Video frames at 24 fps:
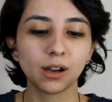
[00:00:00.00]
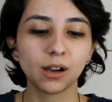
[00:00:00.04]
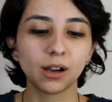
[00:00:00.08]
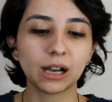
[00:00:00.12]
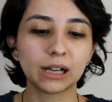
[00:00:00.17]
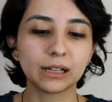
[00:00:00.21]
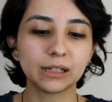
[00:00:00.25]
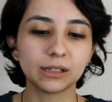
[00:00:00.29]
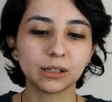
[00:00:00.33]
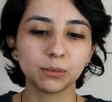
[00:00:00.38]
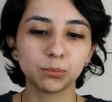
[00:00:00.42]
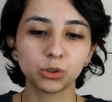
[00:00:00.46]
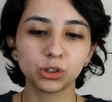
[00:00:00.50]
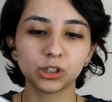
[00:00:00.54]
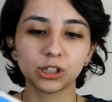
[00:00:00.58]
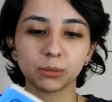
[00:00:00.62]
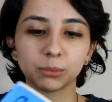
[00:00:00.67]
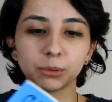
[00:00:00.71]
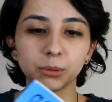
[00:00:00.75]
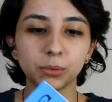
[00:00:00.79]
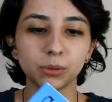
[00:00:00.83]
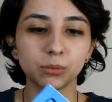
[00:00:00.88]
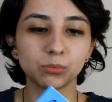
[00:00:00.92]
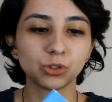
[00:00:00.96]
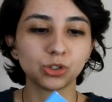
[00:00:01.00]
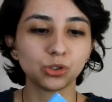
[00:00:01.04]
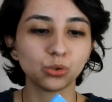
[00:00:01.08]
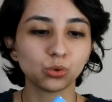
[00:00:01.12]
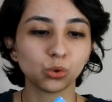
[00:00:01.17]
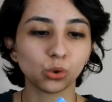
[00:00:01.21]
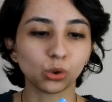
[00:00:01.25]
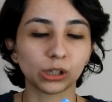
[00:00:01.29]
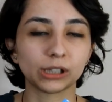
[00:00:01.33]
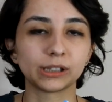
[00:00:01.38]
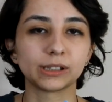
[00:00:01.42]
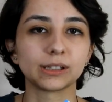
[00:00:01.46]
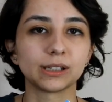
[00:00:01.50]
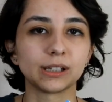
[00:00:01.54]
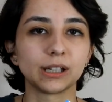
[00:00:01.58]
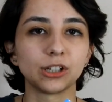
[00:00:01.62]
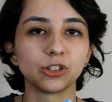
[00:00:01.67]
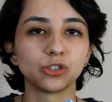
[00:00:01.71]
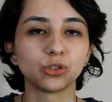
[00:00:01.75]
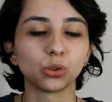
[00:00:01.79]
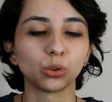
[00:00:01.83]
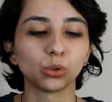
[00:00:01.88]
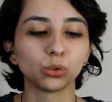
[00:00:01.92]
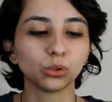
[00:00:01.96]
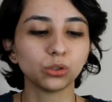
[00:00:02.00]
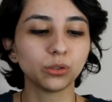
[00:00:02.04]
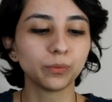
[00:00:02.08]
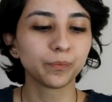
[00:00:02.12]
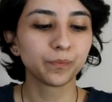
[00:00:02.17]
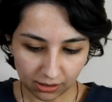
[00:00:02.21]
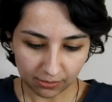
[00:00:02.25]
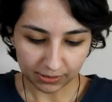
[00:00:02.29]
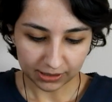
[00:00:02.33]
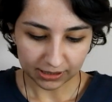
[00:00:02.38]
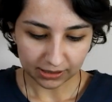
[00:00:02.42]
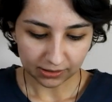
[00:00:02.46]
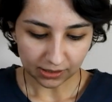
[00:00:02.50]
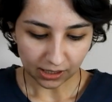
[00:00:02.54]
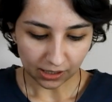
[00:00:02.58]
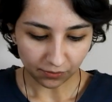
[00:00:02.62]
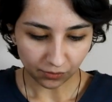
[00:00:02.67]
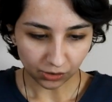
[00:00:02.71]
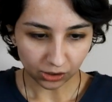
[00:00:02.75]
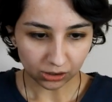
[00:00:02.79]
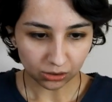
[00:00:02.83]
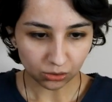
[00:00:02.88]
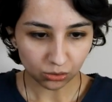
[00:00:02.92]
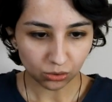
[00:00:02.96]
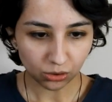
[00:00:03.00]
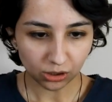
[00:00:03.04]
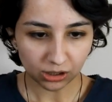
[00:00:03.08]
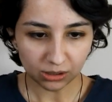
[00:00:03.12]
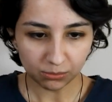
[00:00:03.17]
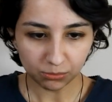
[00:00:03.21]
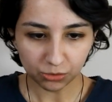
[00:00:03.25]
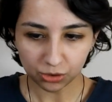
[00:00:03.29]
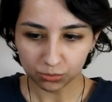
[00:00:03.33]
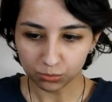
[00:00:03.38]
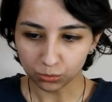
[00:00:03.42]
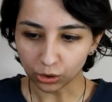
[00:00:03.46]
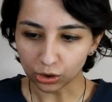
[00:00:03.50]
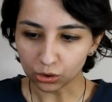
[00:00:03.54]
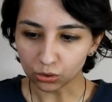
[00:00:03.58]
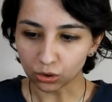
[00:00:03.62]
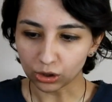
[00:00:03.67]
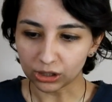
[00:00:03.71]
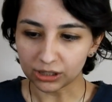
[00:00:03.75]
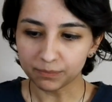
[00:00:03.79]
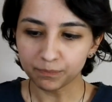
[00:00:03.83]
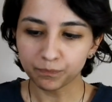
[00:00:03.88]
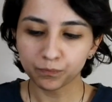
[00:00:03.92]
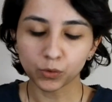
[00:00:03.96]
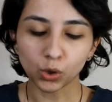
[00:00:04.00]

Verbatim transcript: Haliyle bu kitapta benim için çok etkileyici oldu. Hepsinin sayfalarını söylediğim için bunu da söyleyeyim.